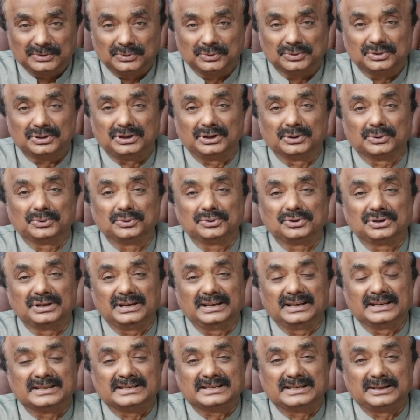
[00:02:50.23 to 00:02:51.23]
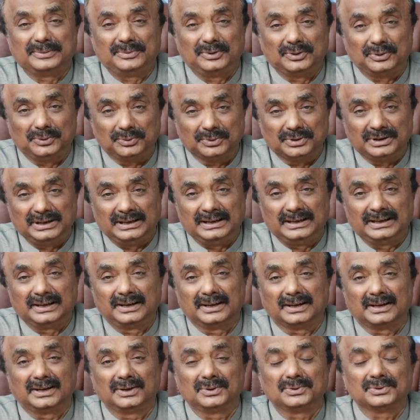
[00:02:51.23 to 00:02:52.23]
कुछ ना कुछ स्टेबल होगी
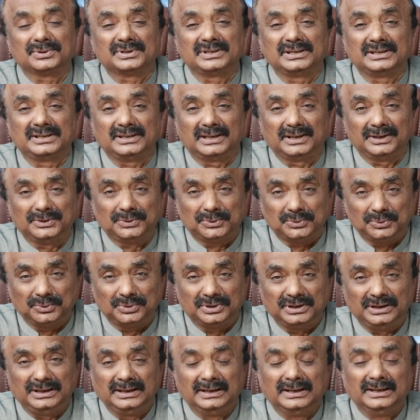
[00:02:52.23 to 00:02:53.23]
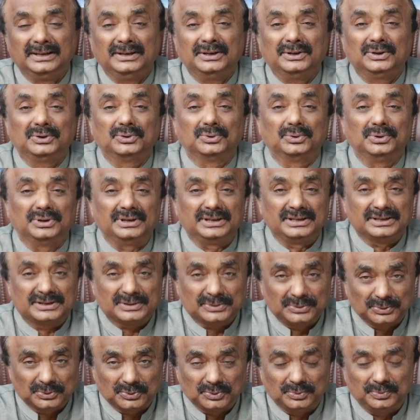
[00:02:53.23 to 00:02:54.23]
निगरानों से जान छूटी तो
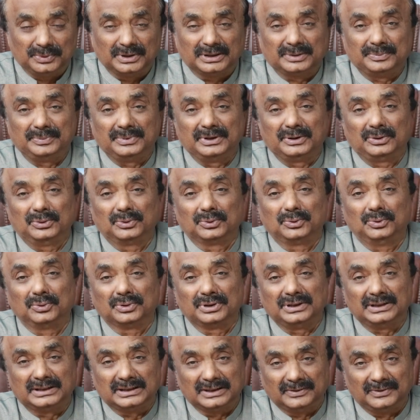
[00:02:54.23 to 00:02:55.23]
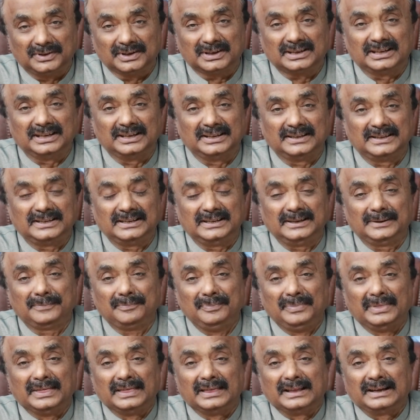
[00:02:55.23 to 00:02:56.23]
इस हुकूमत में लोगों की तो थी
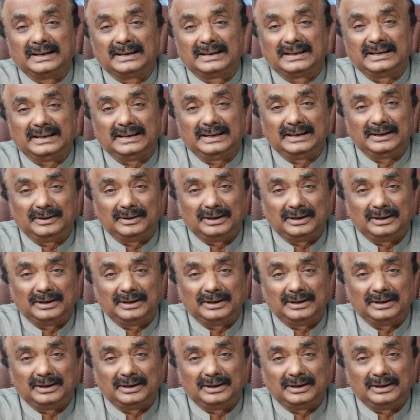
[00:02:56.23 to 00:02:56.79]
कि